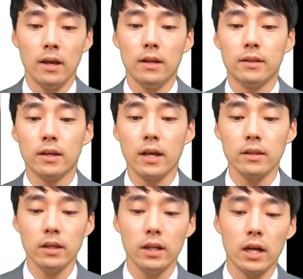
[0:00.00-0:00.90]
이
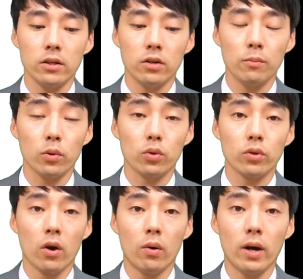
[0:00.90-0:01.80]
디켄팅이라는 거는
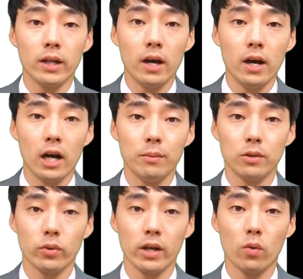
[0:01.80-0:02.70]
보통 영화나
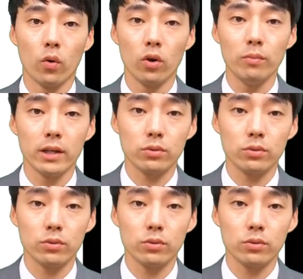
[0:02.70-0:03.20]
아니면 되게 고급